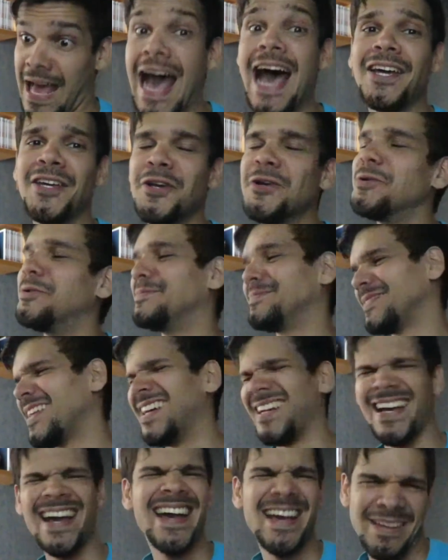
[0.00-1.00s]
Aí eu.
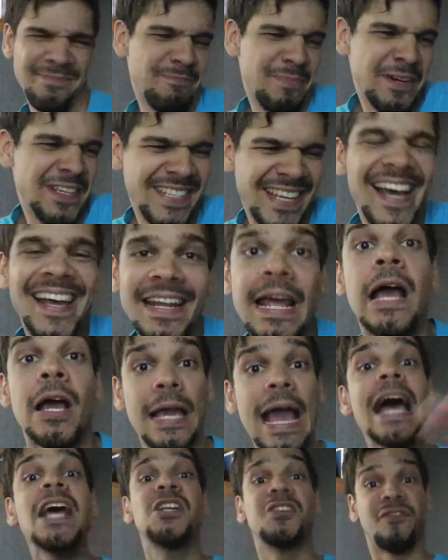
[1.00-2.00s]
É, pois é, né?
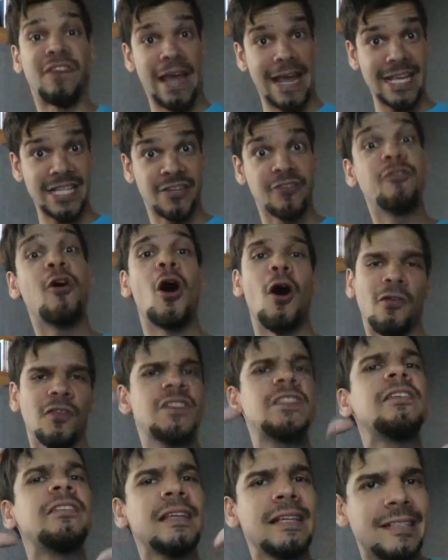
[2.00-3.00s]
Porque às vezes
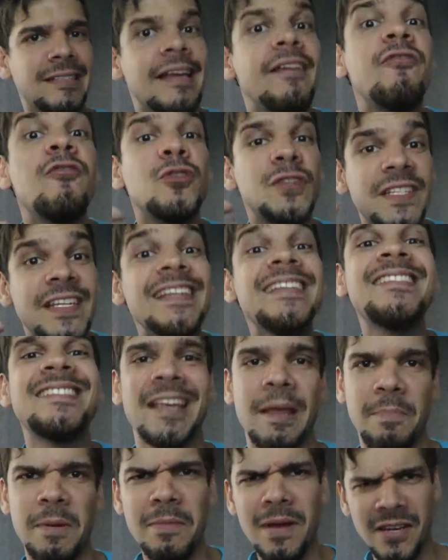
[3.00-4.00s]
você tem que ser você
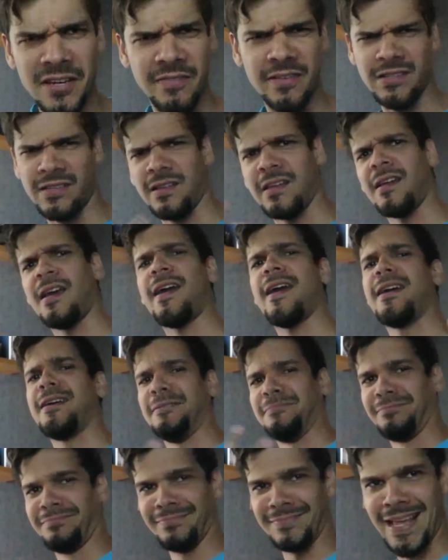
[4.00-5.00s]
sempre, mas às vezes você
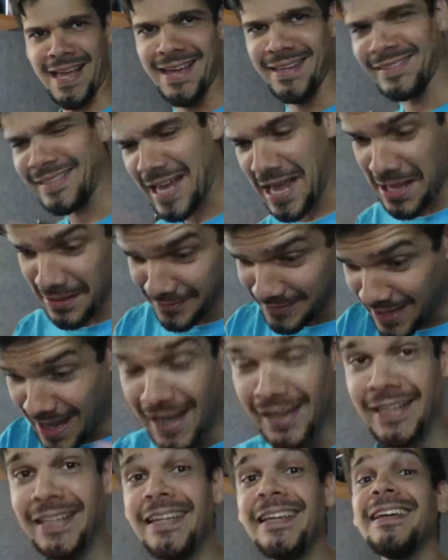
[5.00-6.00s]
quer. Né, tá,
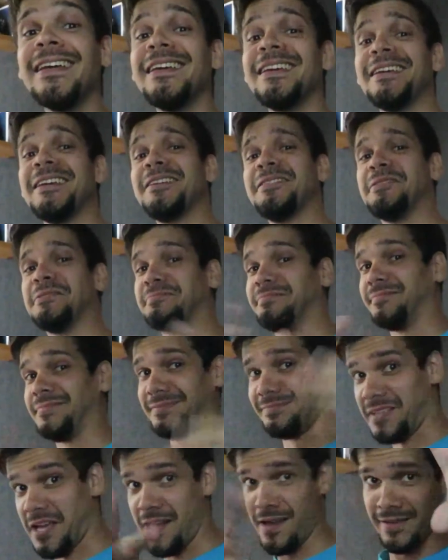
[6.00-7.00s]
tá ali.
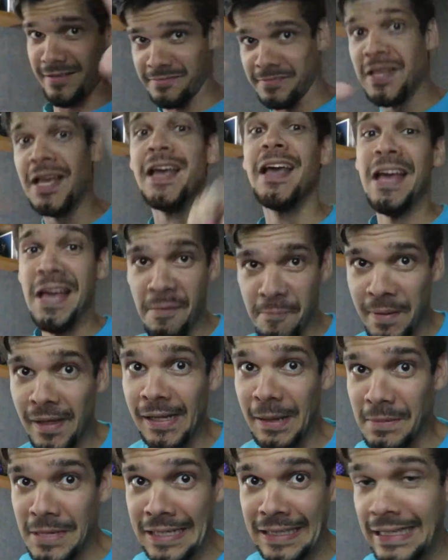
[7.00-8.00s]
Né,
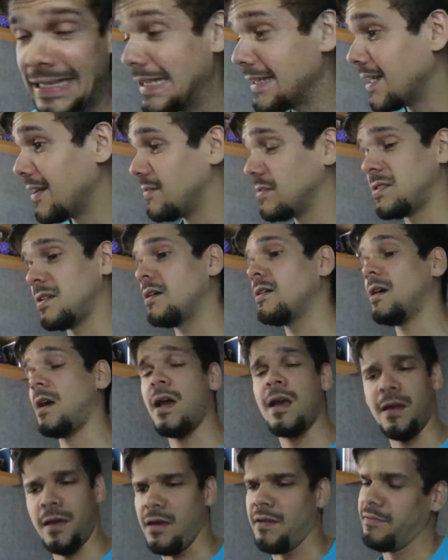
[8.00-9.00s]
pela menina, você.
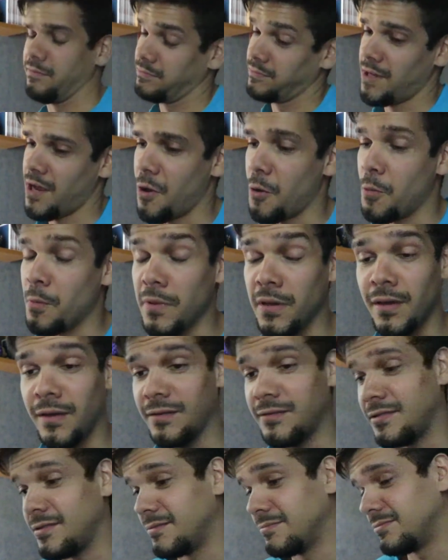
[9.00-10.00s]
É,
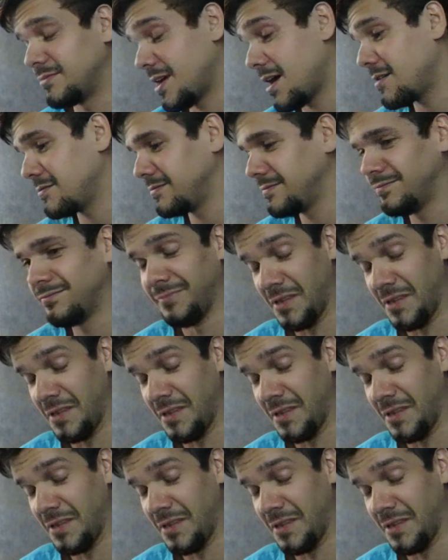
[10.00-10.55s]
realmente, tal.